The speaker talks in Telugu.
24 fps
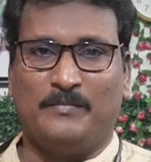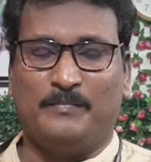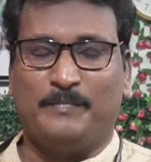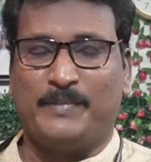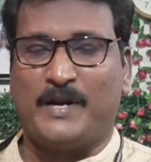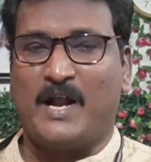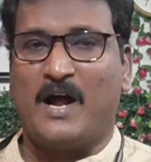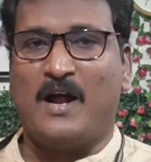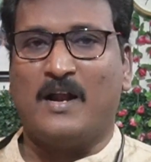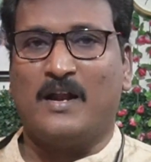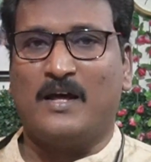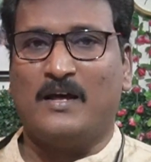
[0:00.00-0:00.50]

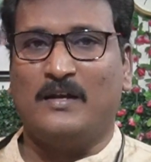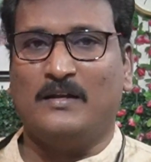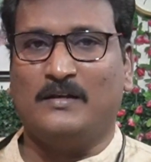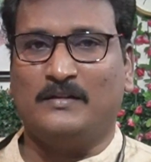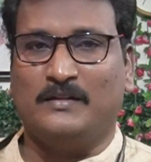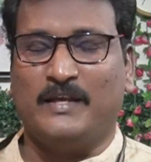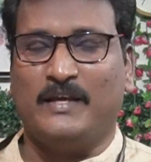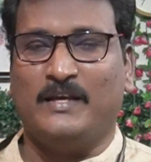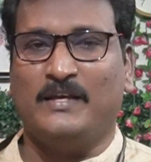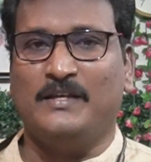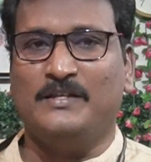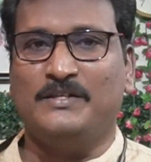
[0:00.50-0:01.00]
ప్రాణాలకు
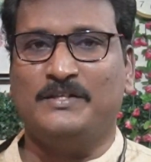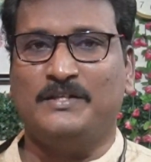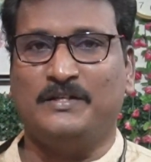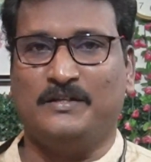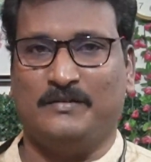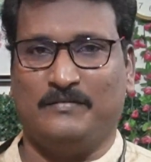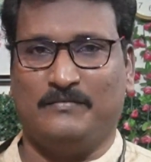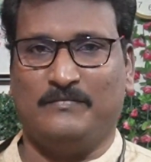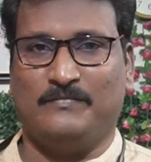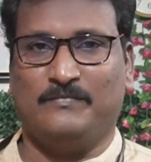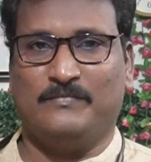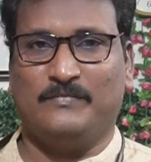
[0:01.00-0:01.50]
తెగించి
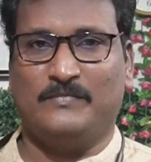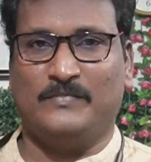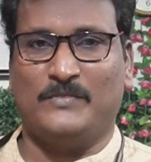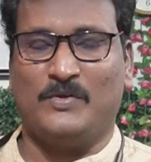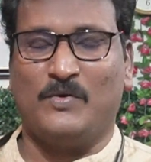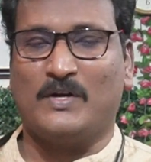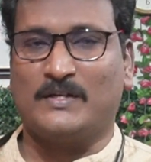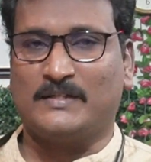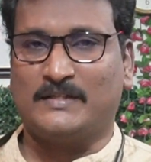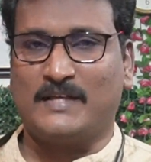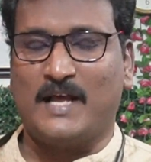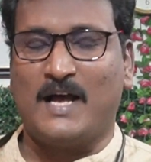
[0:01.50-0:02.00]

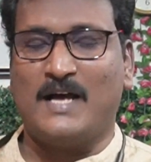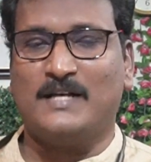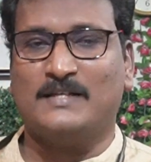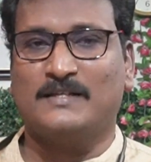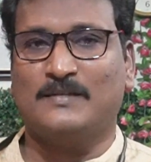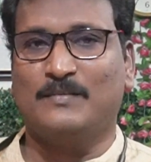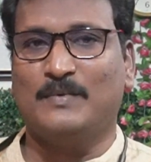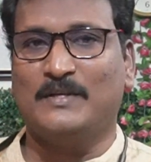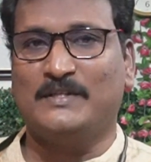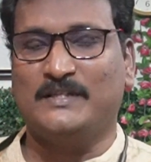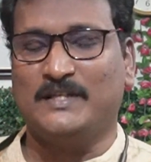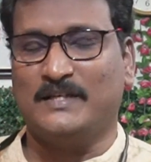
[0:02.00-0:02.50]
ఒక
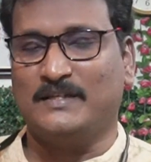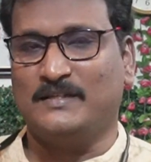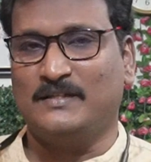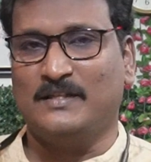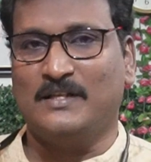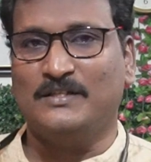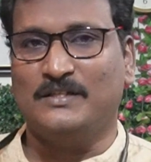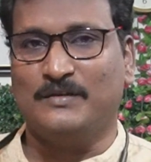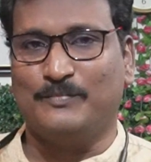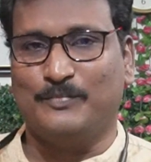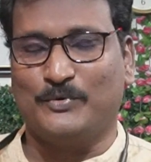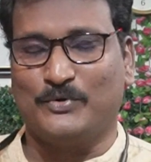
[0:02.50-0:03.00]
సాహసమే
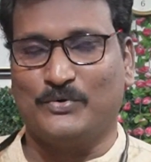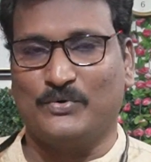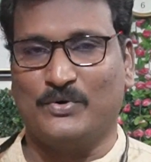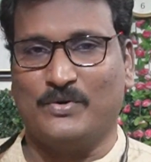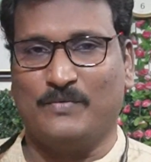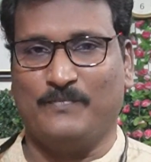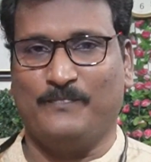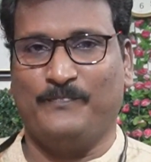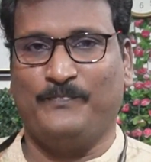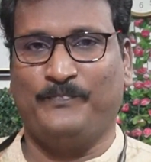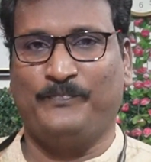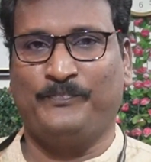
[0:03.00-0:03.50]
చేసిందని
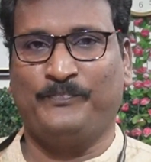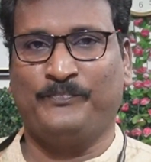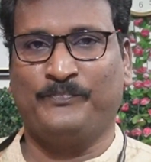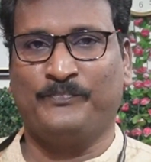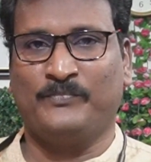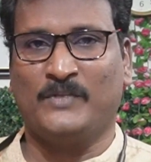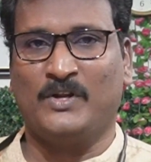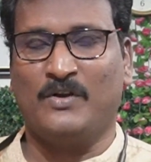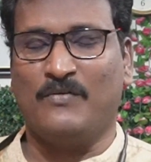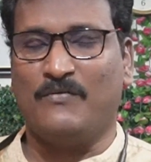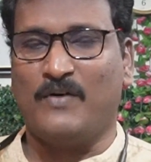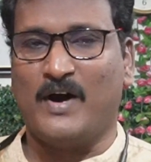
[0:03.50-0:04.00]
చెప్పుకున్నాం
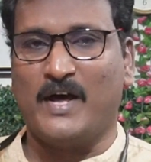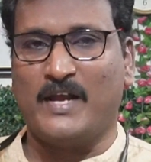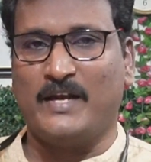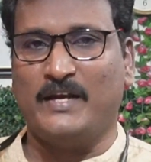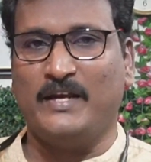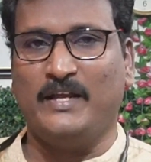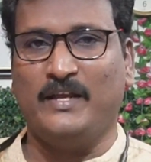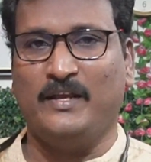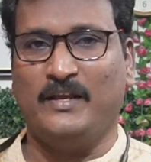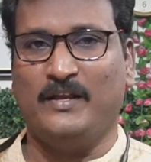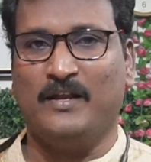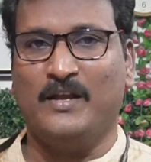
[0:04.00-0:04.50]

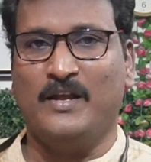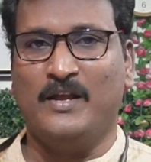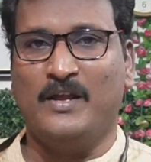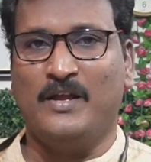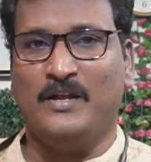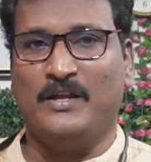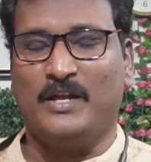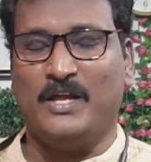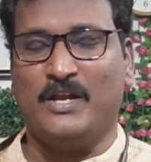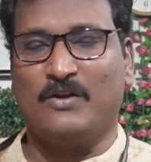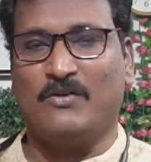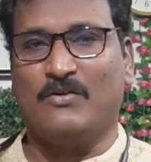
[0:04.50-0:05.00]
వారిని
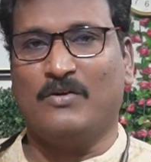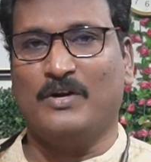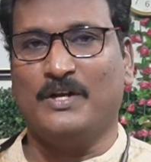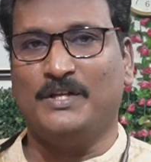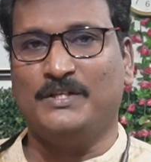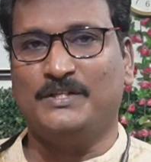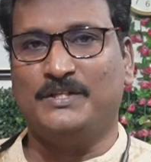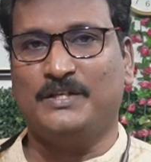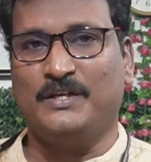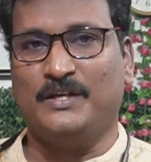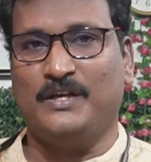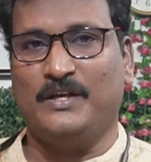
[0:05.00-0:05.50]

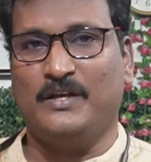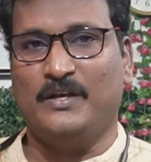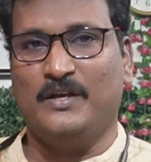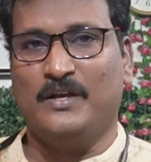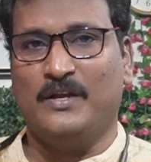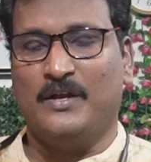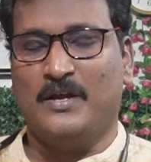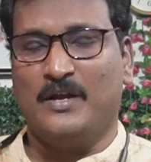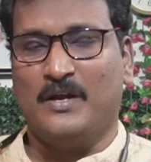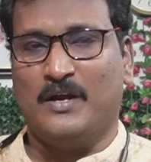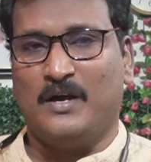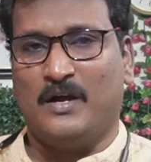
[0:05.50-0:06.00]
నుంచి
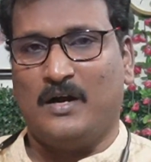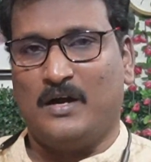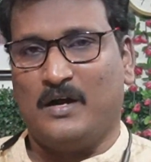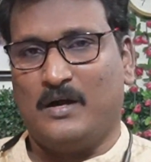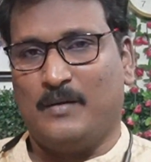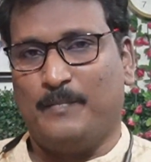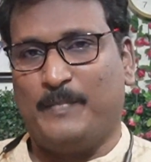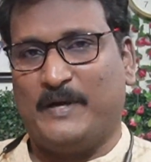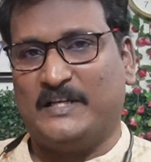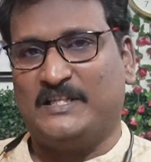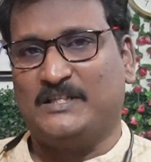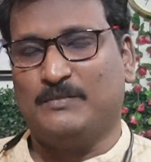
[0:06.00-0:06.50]

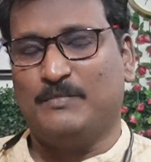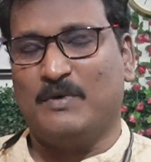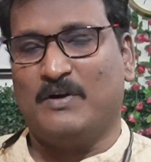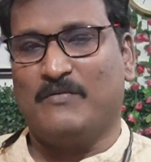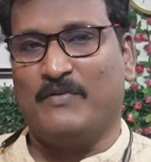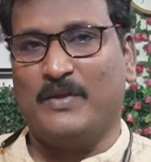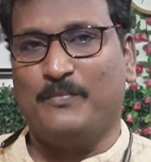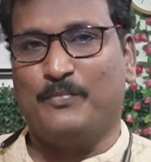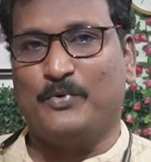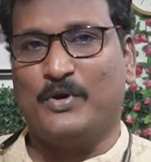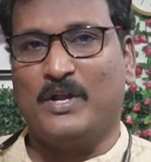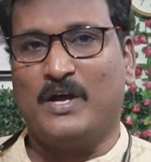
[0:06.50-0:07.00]
పశ్చిమ
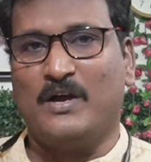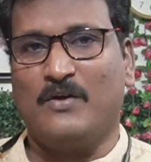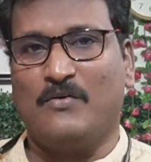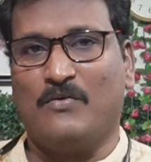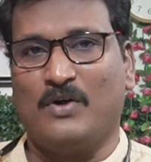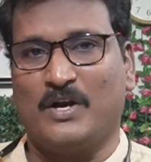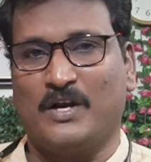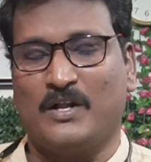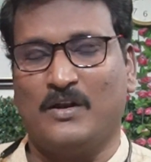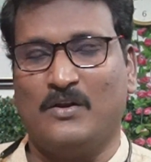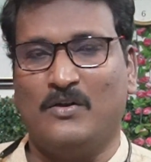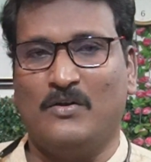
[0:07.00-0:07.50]
వైపున
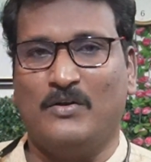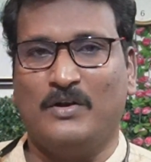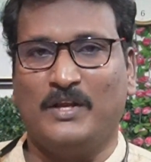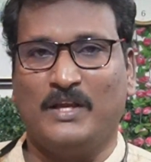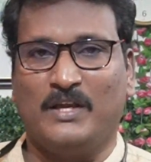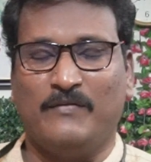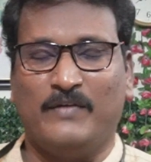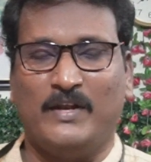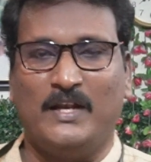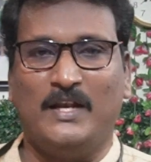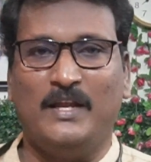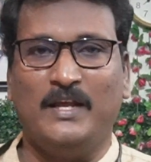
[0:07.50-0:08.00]
కొండల్లోనికి
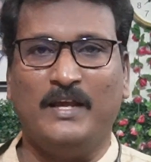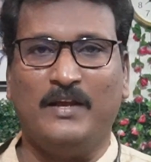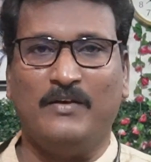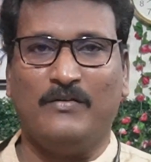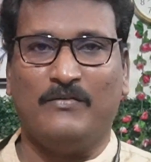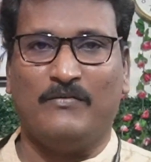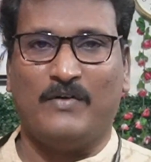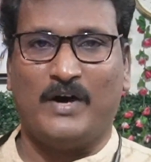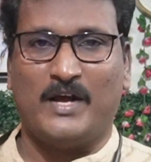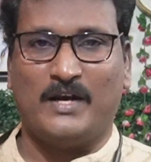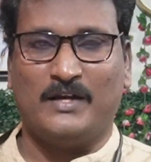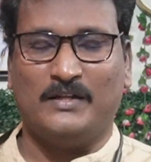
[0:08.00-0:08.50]
వెళ్ళి
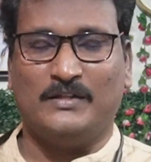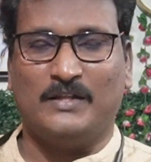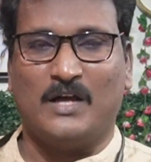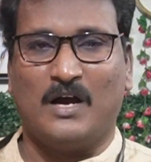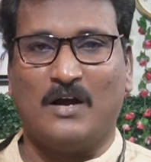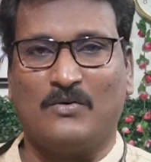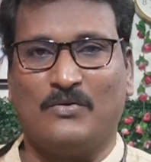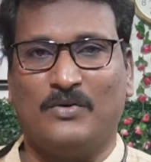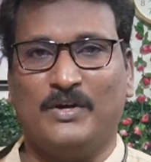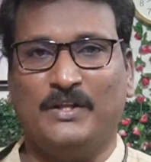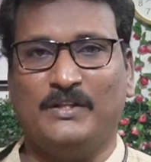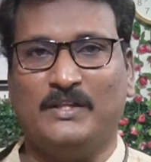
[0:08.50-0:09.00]
వారిని
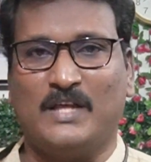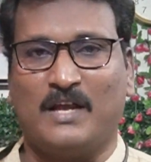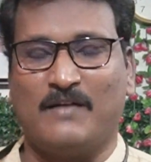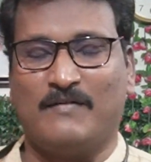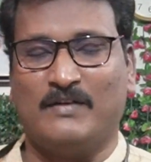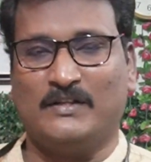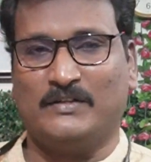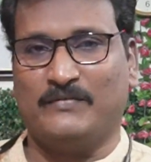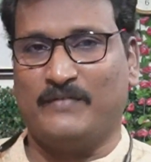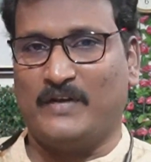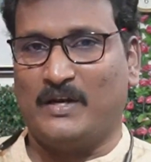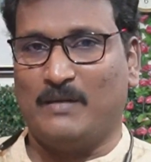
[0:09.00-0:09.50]
దాక్కొని
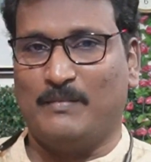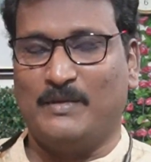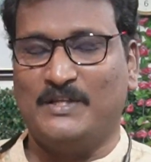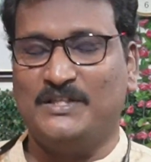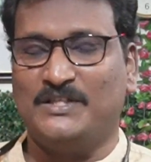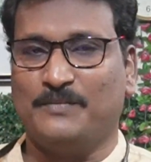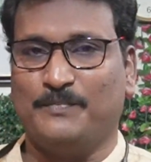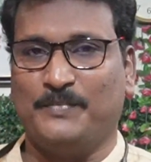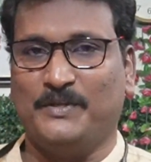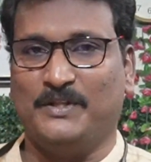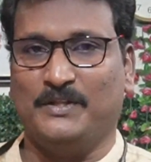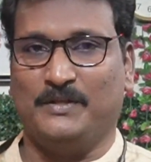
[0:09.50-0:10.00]
తర్వాత వెళ్ళమని
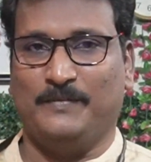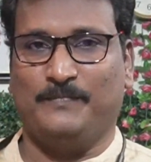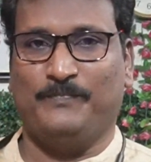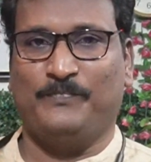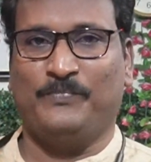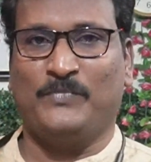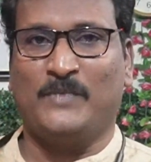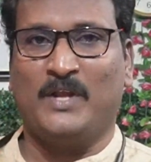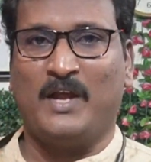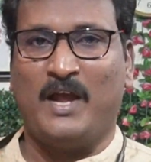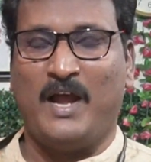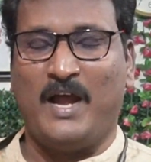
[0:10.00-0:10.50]
చెప్పింది
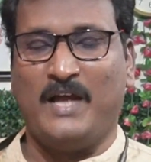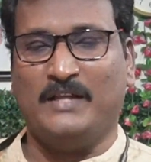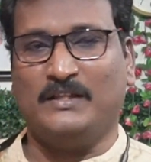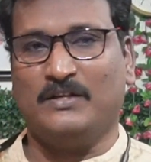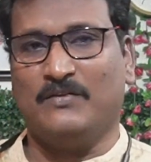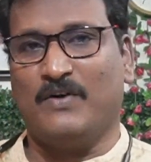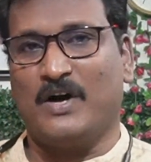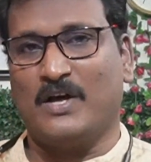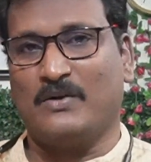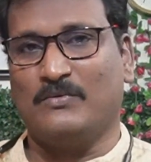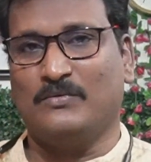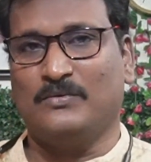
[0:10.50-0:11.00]
అయితే
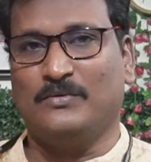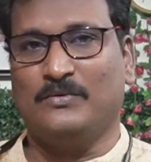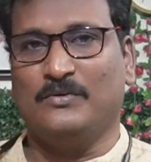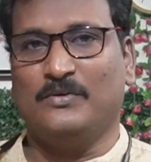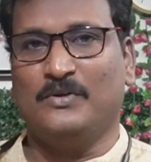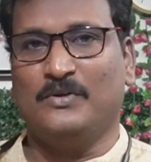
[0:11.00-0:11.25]
వారు